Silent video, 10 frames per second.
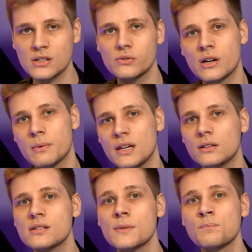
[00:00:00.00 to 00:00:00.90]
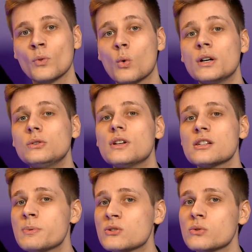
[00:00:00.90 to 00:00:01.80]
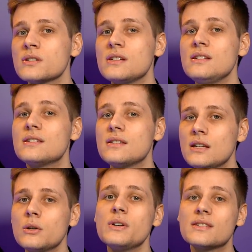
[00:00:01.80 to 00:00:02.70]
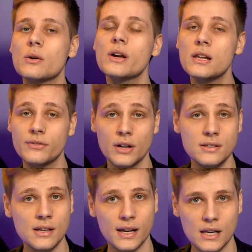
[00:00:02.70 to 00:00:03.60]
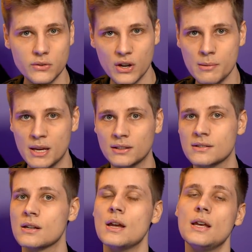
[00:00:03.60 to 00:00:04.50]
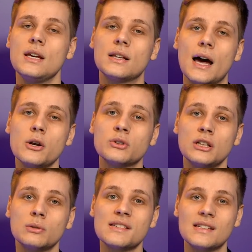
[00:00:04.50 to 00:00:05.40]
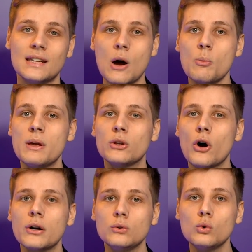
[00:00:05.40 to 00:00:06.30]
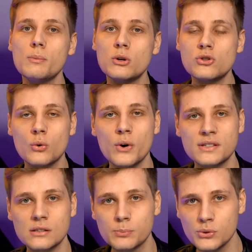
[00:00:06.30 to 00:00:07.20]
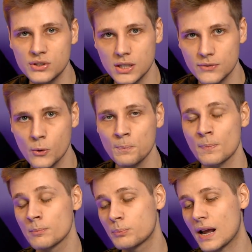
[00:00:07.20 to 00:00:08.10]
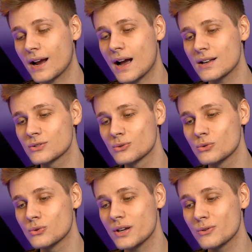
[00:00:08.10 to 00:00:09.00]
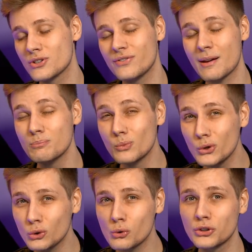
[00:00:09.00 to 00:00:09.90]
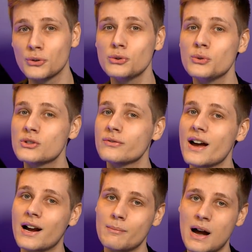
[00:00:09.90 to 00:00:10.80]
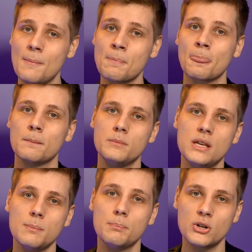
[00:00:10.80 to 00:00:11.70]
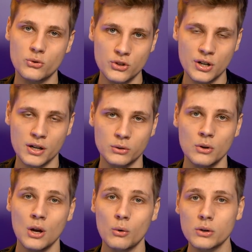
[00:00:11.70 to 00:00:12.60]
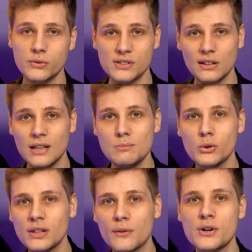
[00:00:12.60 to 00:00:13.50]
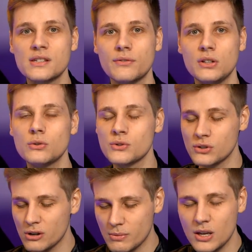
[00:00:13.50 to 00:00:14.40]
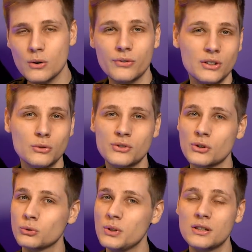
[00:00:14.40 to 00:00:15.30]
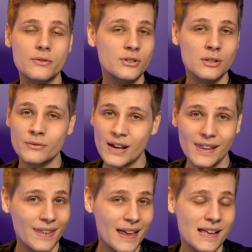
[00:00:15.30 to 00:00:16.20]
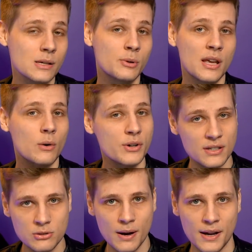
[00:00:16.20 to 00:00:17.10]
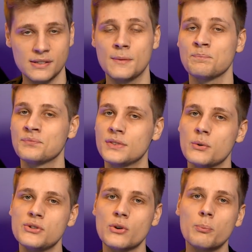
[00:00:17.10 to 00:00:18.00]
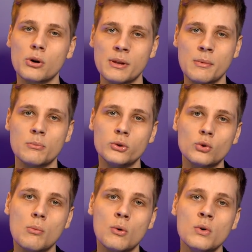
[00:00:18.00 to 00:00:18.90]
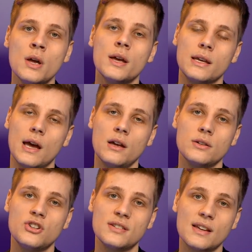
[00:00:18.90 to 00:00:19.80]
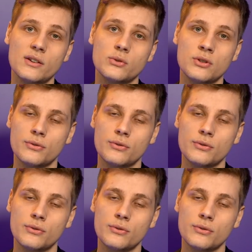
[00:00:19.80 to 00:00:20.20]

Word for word: nas ferramentas, quanto das pessoas que ensinam e são relevantes naquelas ferramentas. E claro, eu tento assinar o menor número de coisas possível para caso eu tiver muito conteúdo, isso vai acabar me prejudicando. Quando você tem muita coisa vindo no seu e-mail ou vindo no seu Twitter, você não vai ler nada, porque é coisa demais. Então isso é um problema muito comum, que é de excesso de